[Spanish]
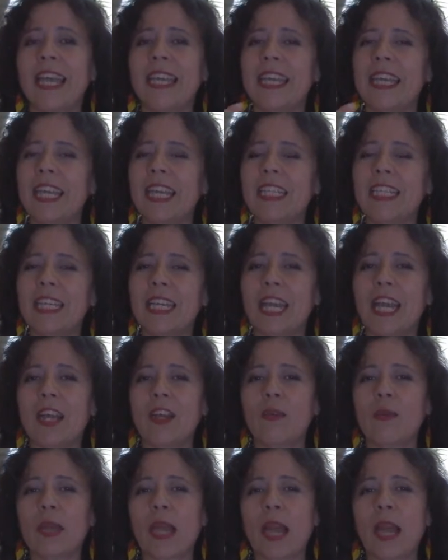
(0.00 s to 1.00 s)
y en ese
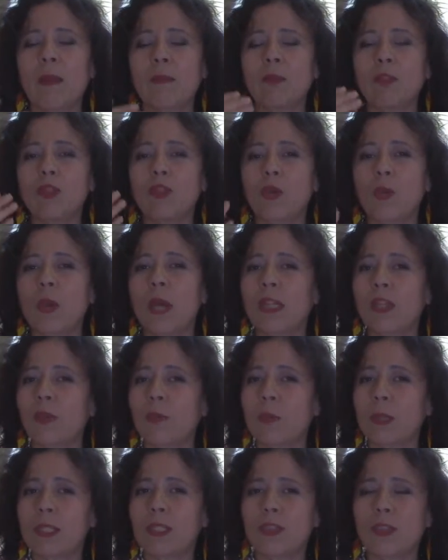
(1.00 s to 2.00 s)
carro viajamos cuatro
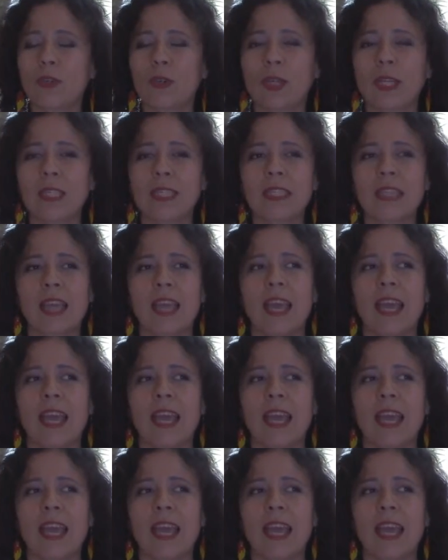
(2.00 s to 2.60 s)
personas.